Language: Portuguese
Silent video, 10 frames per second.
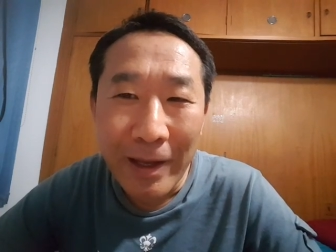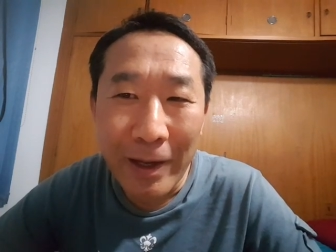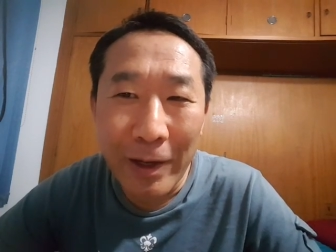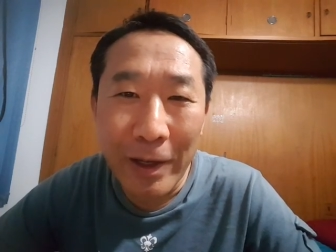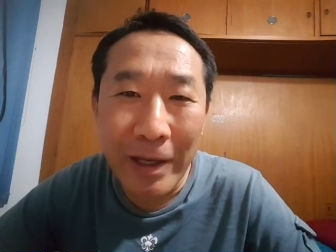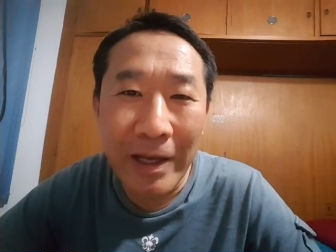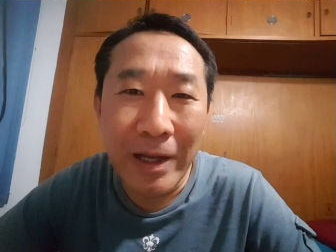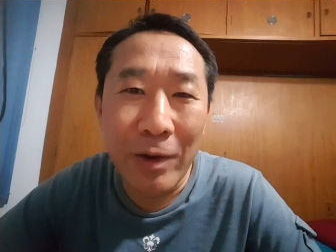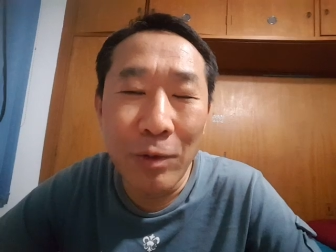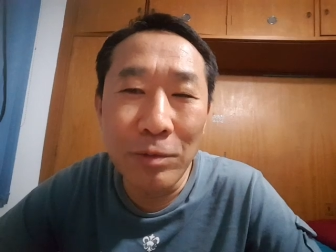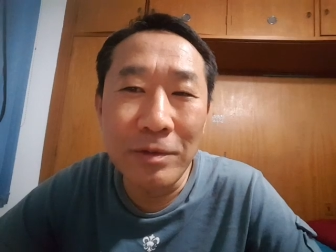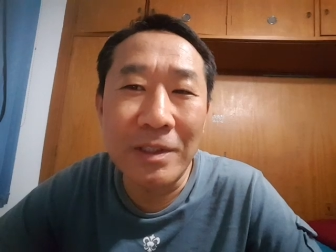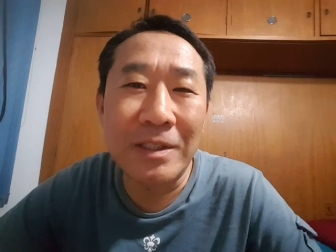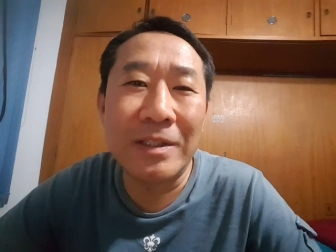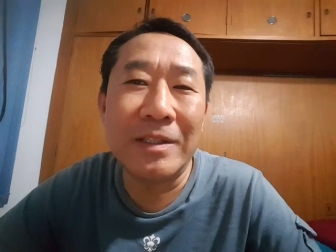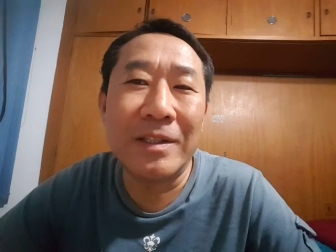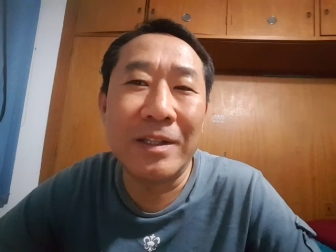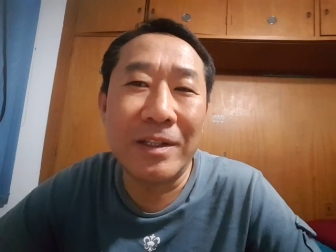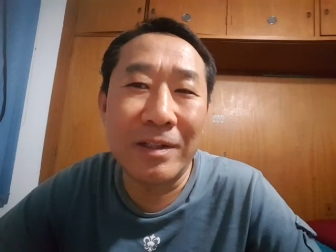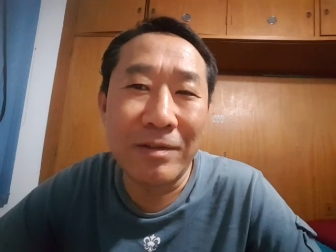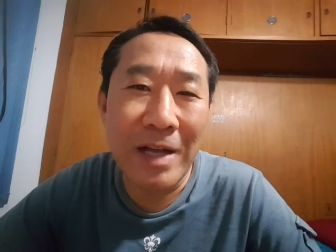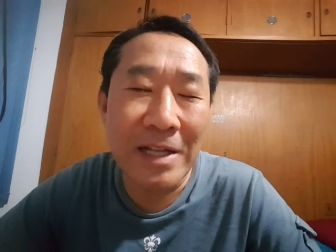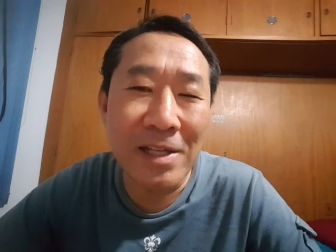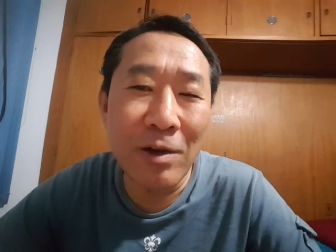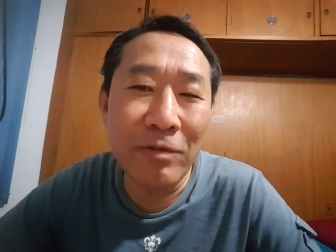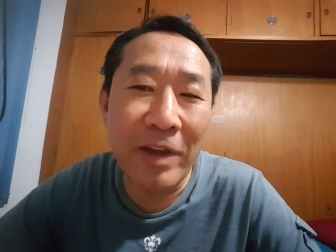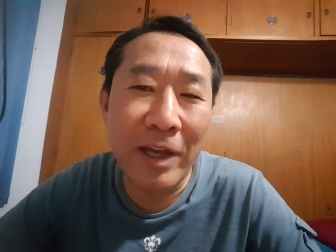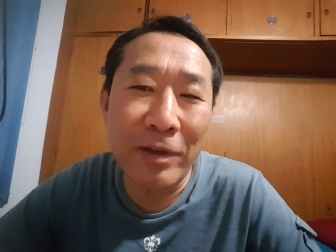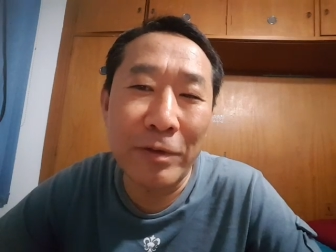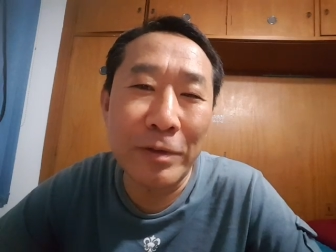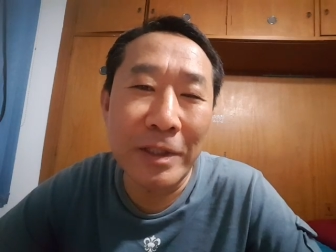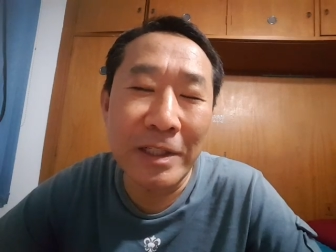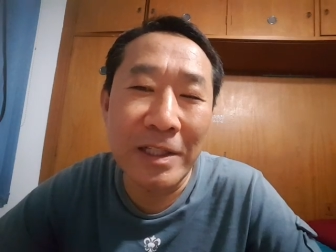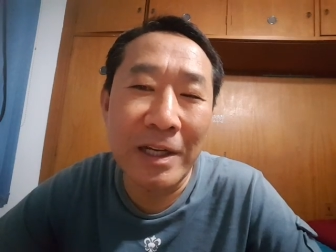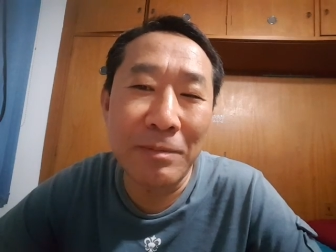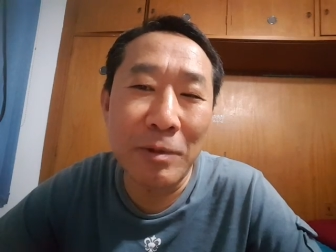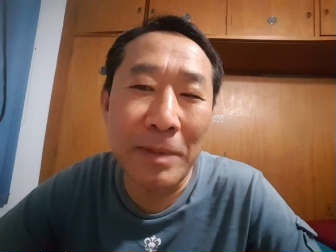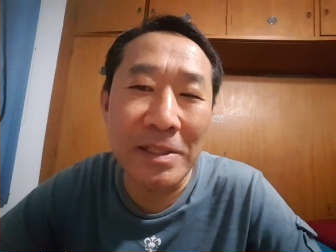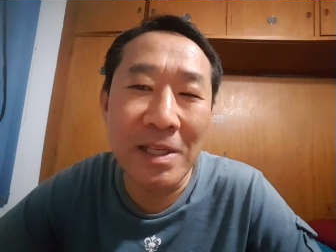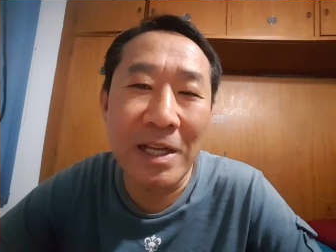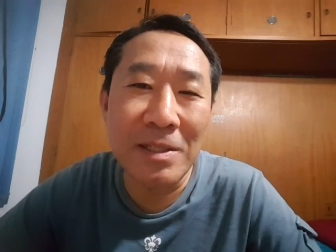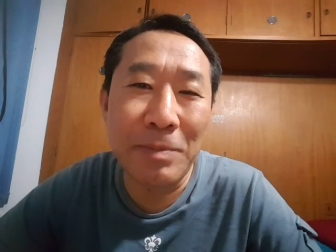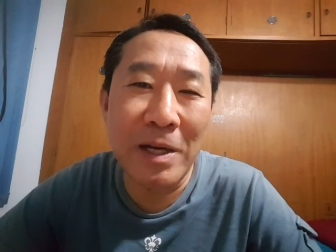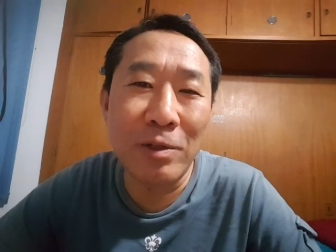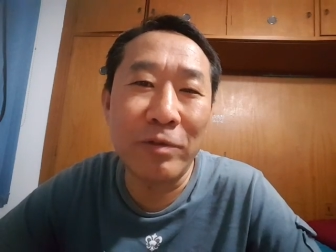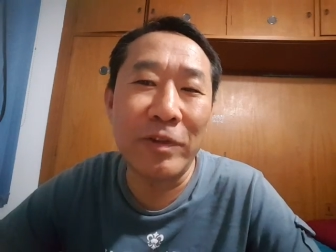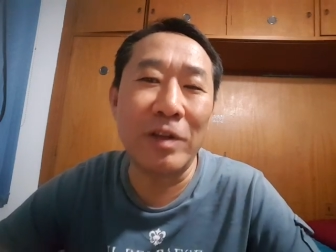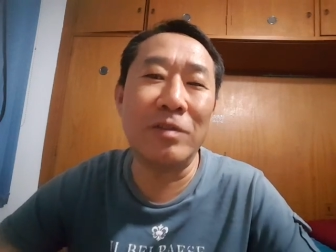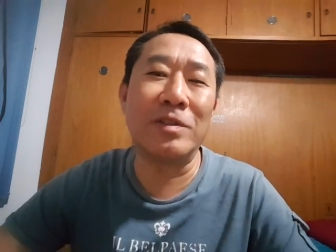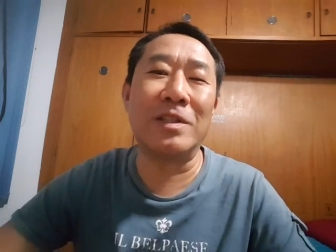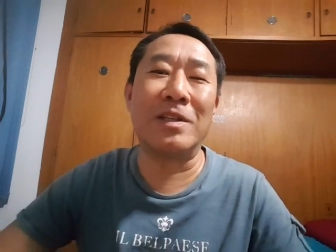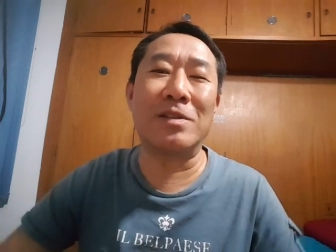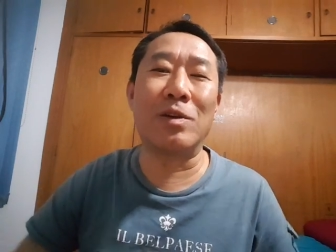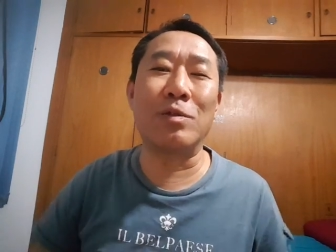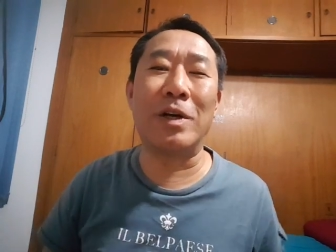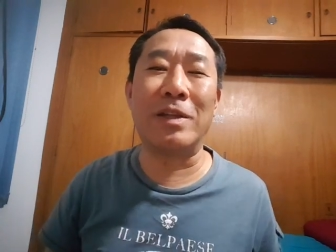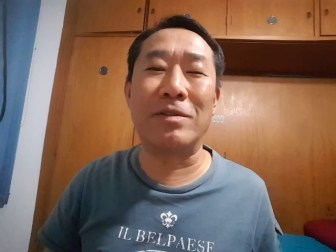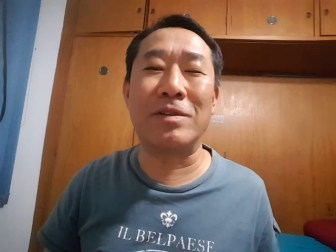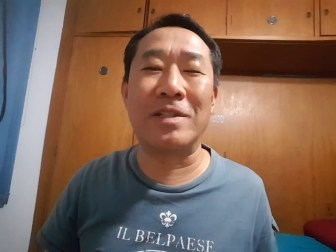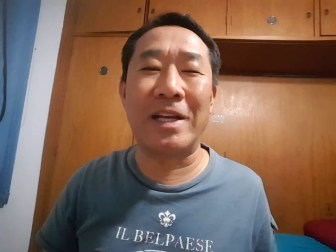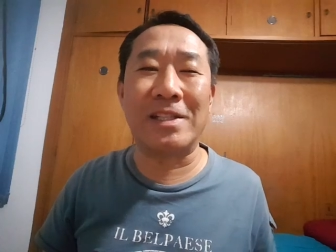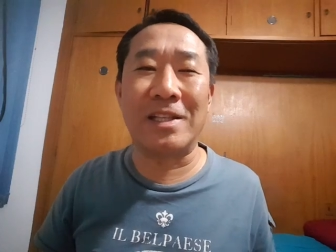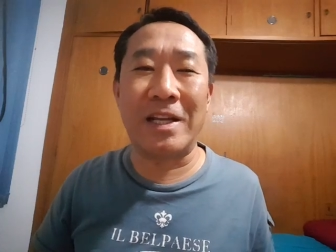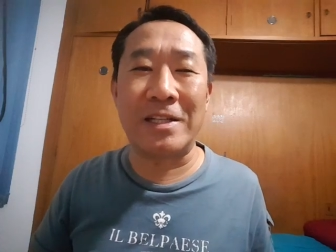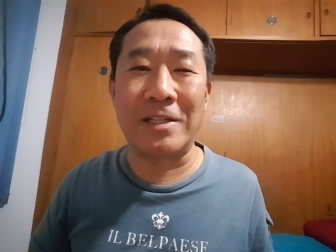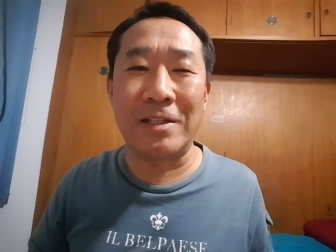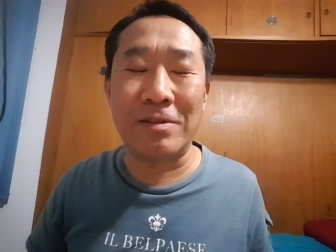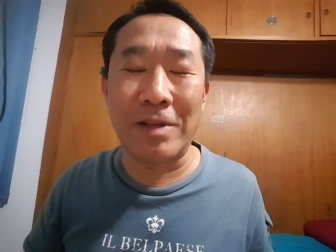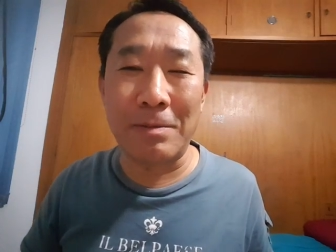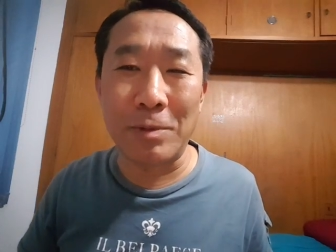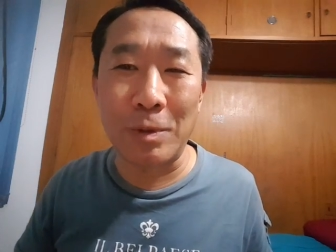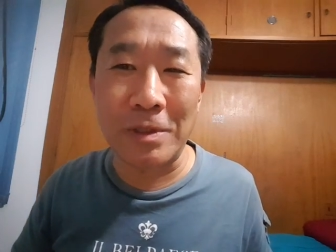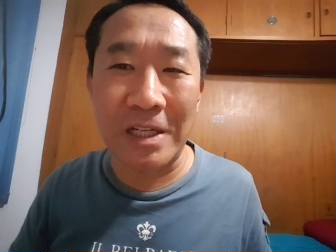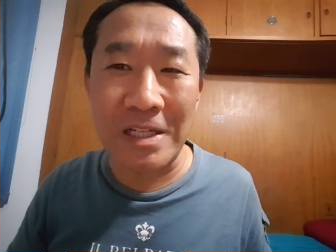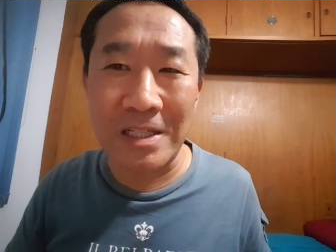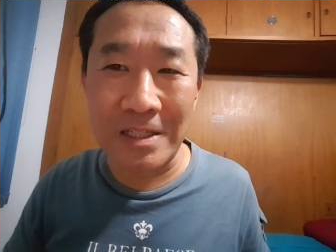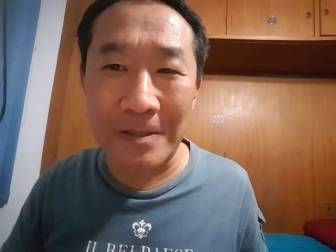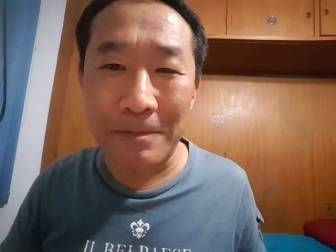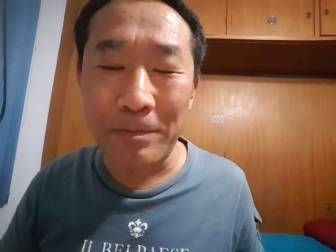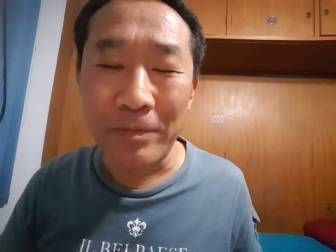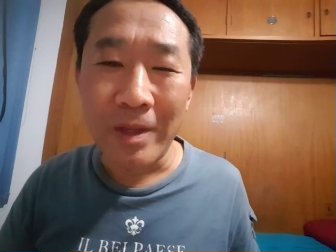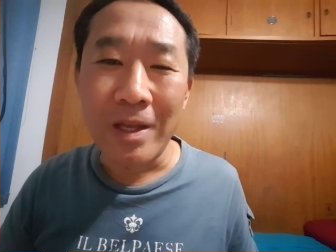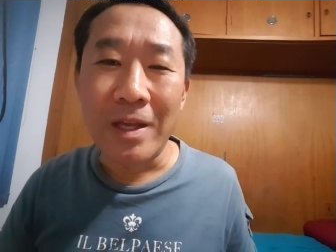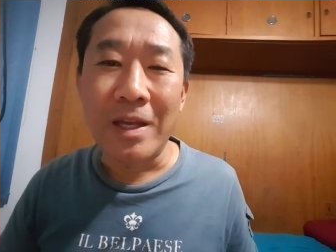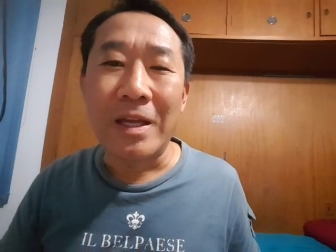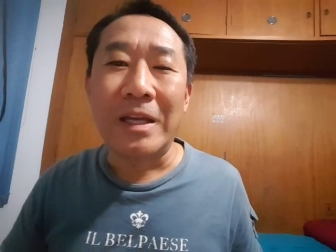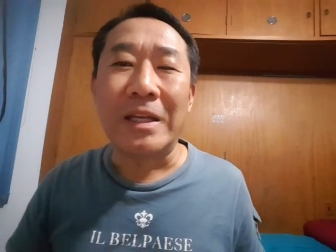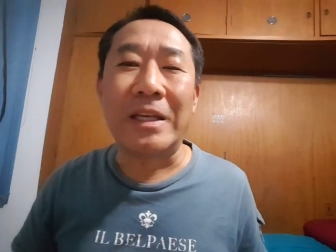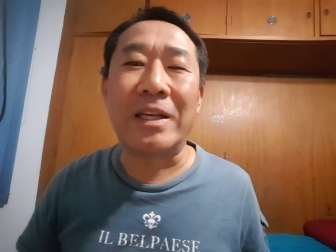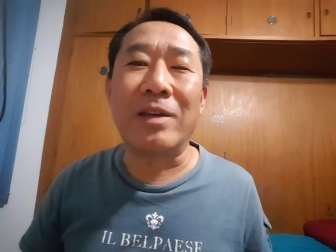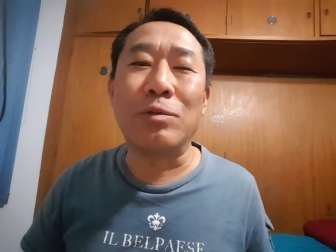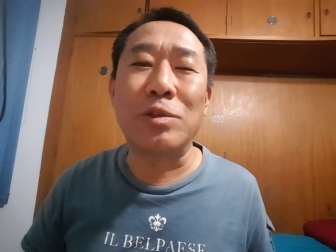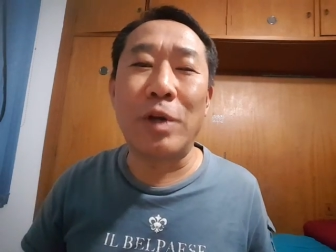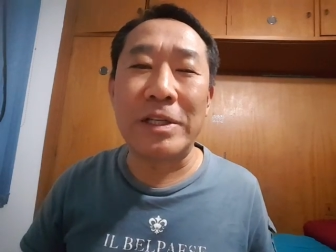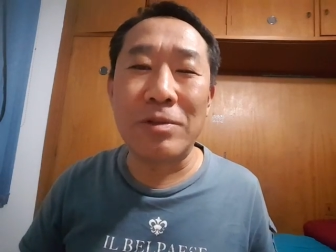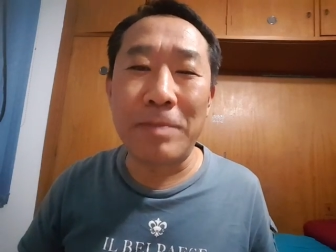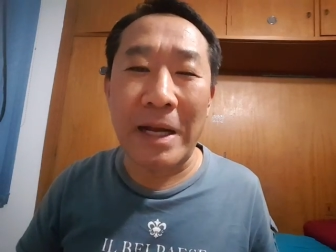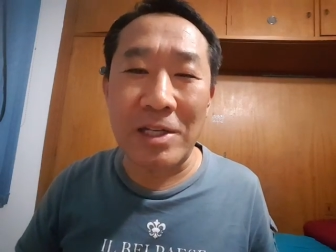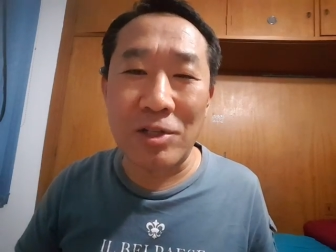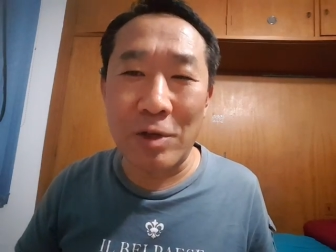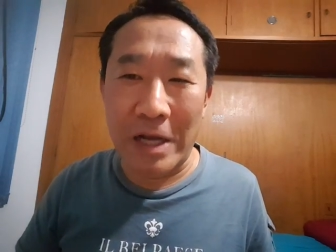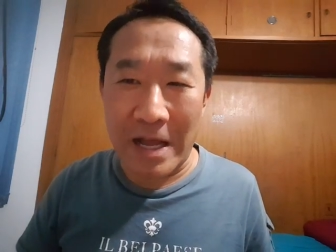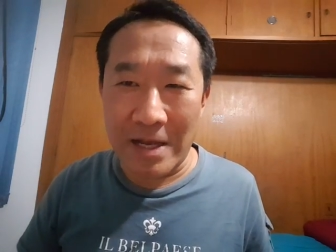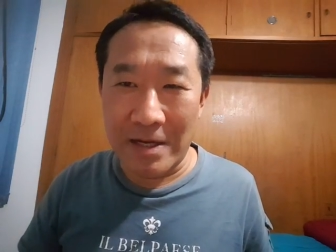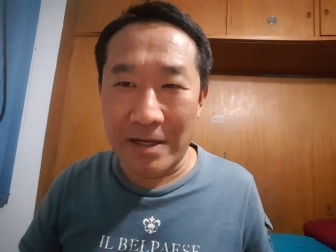É, um que o casal veio, né, era meu paciente, perdeu o filho de 18 anos de acidente. Isso é muito triste. E que os dois não param de chorar